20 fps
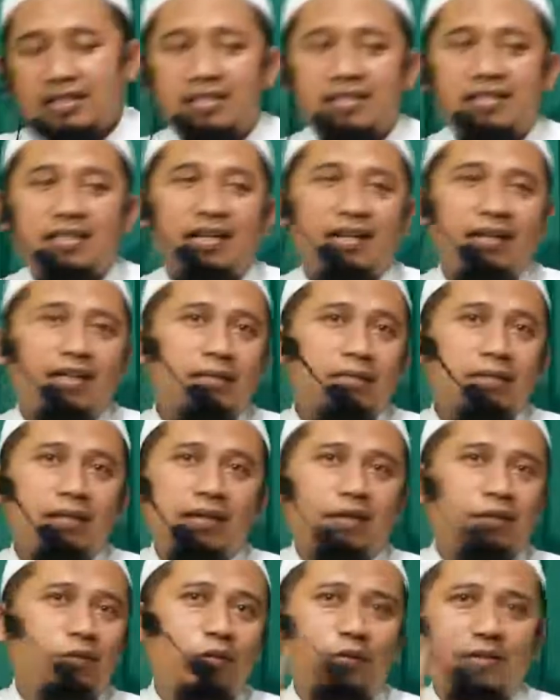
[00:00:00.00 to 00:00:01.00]
jangan
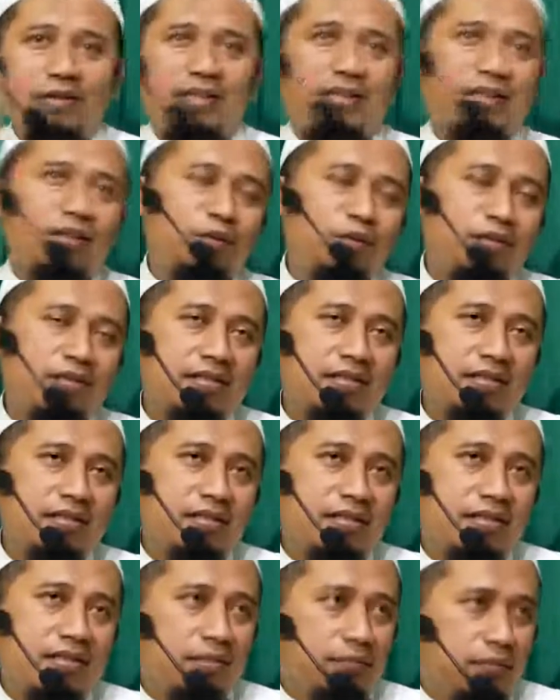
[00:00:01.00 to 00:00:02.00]
meragukan
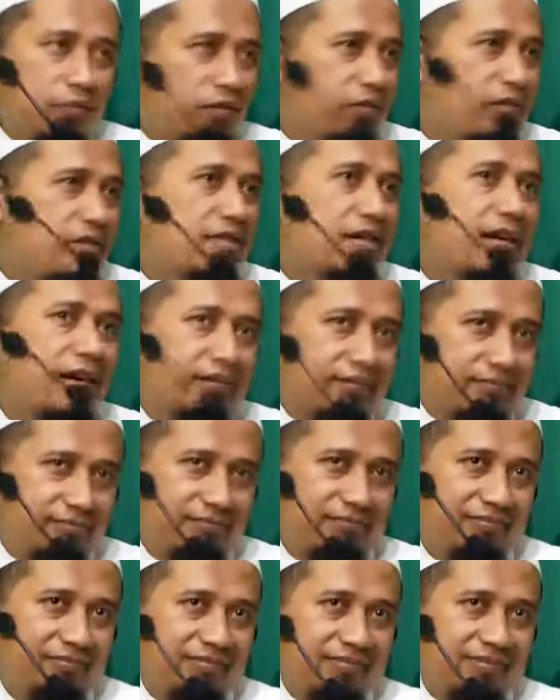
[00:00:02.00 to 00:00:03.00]
tulisannya si Abdul Razak
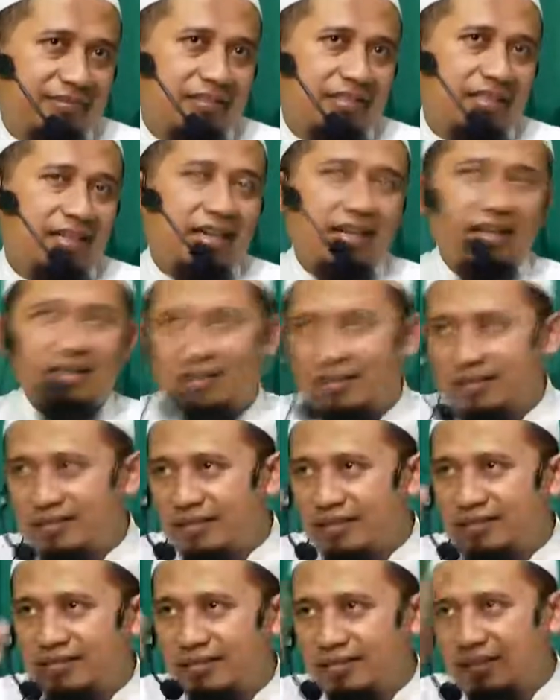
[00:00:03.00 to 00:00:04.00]

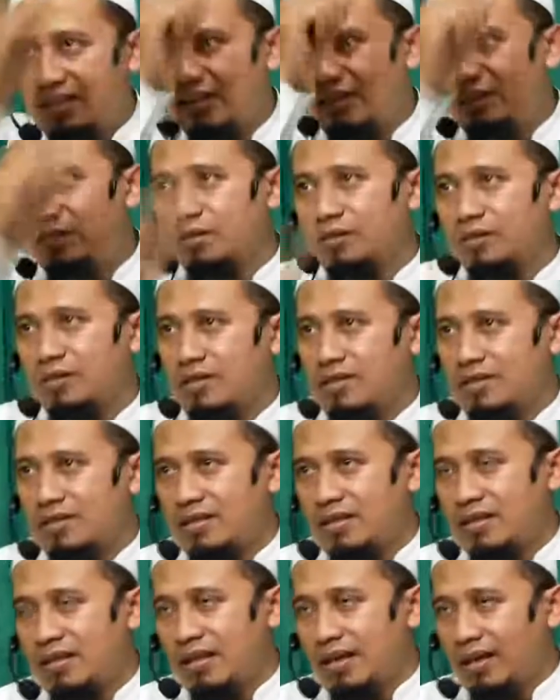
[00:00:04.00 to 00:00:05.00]
akidahnya yang
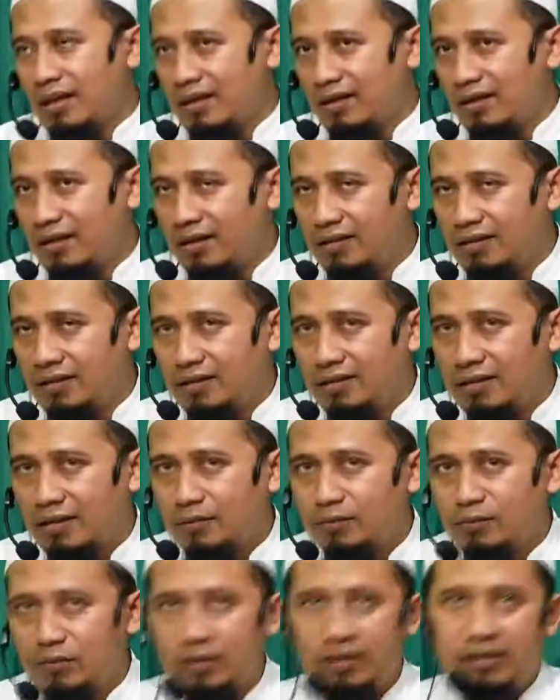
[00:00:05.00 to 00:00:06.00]
lurus, akhlaknya
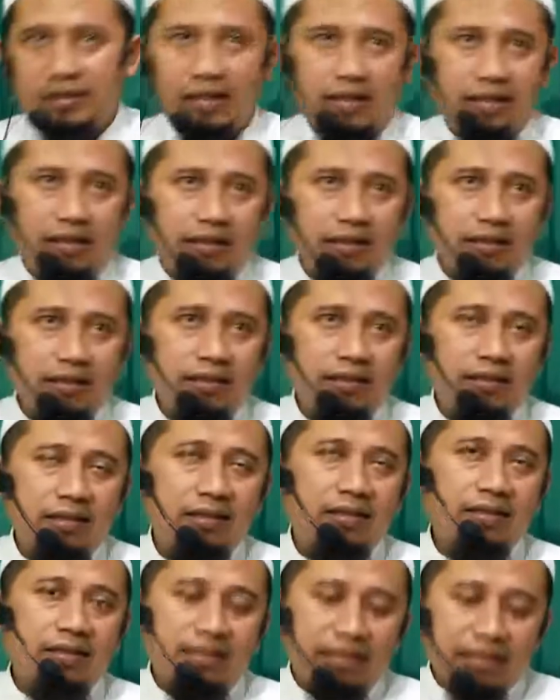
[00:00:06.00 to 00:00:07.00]
yang mulia,
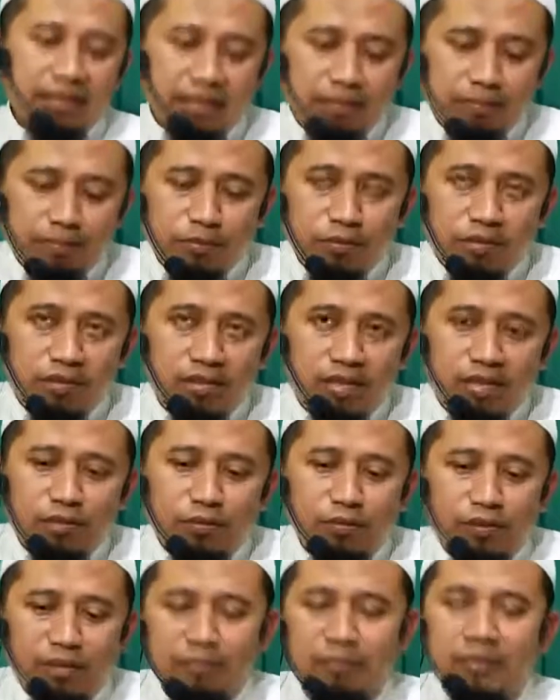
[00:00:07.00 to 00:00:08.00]
dan pujian
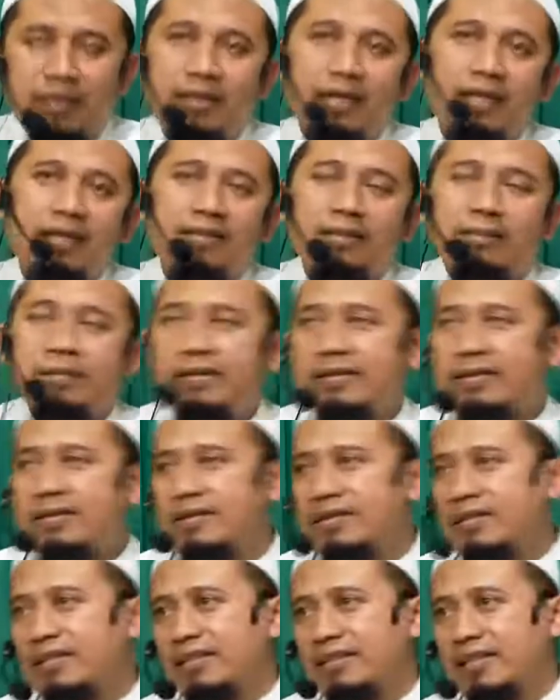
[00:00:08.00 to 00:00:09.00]
ulama ada pada
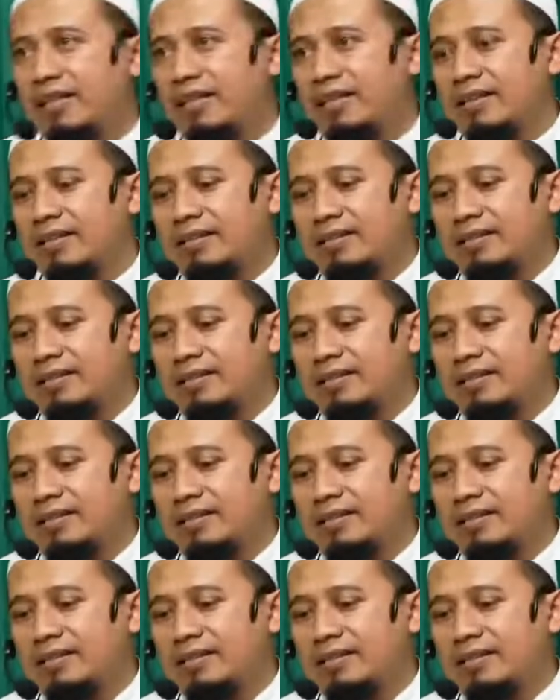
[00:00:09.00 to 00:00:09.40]
dirinya.